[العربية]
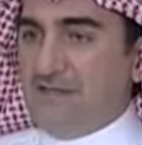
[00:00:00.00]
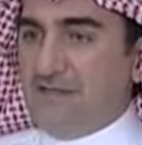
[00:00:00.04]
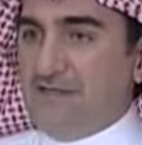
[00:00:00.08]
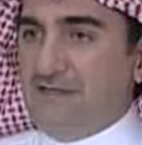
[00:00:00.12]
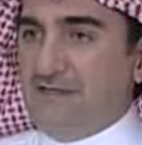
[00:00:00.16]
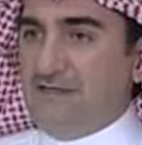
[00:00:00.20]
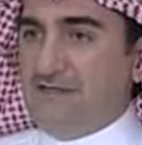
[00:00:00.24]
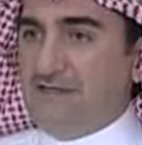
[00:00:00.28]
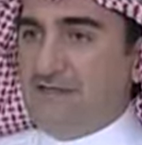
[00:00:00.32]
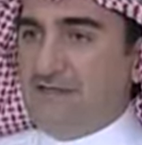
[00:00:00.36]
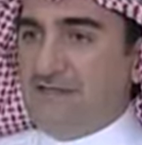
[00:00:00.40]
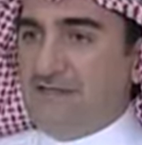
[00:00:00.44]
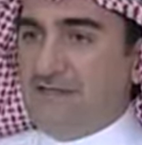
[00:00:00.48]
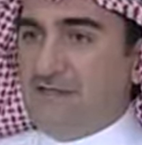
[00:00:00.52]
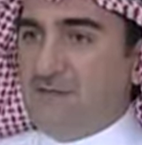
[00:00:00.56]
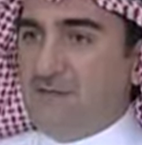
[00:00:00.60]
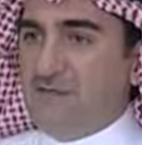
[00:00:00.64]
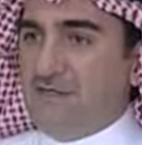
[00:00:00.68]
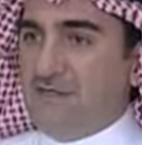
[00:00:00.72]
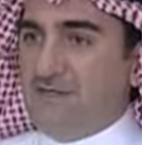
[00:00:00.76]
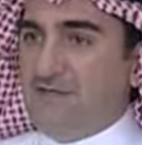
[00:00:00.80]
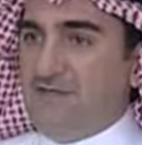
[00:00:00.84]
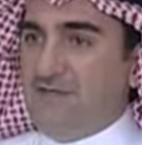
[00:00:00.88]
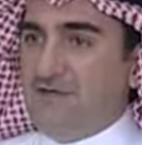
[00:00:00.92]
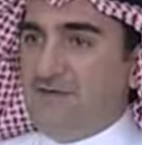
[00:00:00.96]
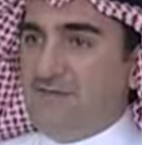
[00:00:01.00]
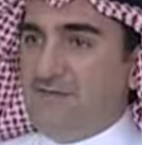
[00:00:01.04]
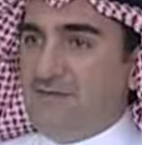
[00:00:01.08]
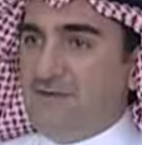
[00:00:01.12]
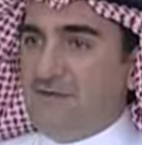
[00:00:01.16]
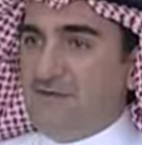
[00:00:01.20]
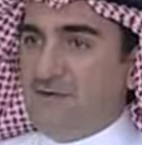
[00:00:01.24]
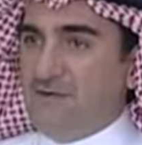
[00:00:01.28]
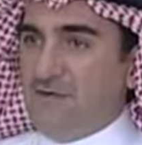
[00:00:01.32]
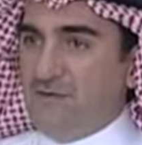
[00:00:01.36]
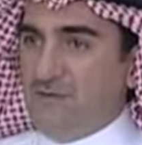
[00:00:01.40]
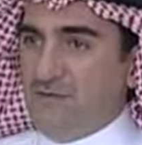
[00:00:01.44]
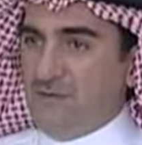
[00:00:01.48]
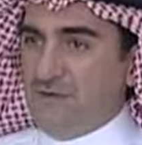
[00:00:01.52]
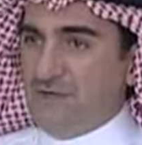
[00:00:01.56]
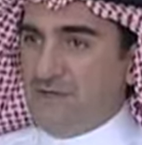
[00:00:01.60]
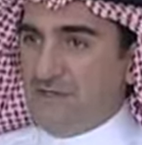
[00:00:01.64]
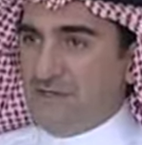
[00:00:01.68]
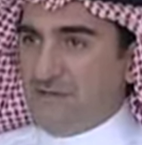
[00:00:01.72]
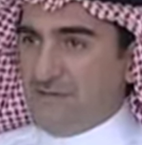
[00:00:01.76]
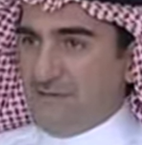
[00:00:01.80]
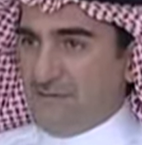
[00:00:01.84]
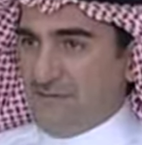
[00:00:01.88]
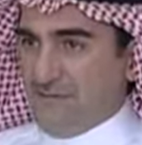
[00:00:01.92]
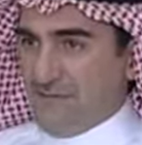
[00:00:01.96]
يجي امين الحفظ اللي هو
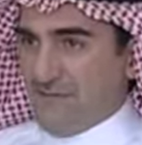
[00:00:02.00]
آه،